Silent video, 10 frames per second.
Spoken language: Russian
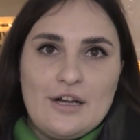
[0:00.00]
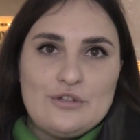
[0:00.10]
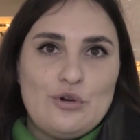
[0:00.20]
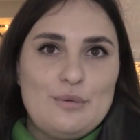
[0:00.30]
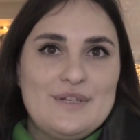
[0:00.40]

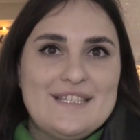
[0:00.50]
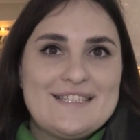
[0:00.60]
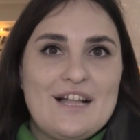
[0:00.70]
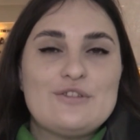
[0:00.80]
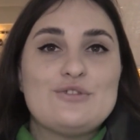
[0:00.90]
который бы не
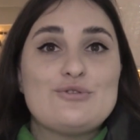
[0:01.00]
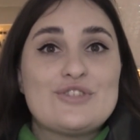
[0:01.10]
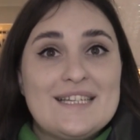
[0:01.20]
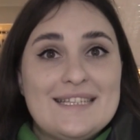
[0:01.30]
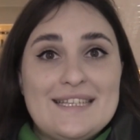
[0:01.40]
знал
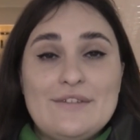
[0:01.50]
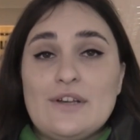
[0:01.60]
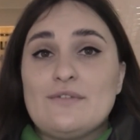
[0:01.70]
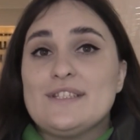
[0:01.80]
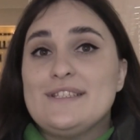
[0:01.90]
сюжет
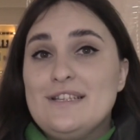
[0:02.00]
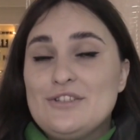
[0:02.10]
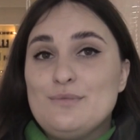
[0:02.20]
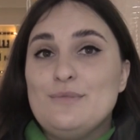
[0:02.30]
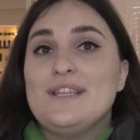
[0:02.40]
«Иван
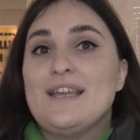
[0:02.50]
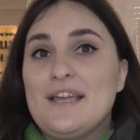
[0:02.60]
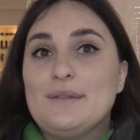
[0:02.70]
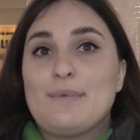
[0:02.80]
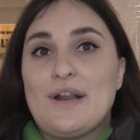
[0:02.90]
Васильевич
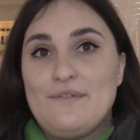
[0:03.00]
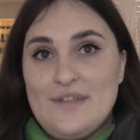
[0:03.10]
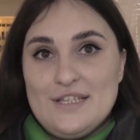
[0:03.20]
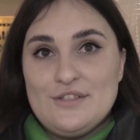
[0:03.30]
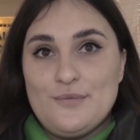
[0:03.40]
меняет
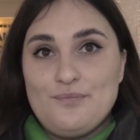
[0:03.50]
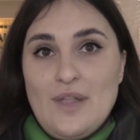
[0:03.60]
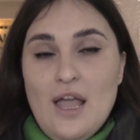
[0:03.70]
профессию».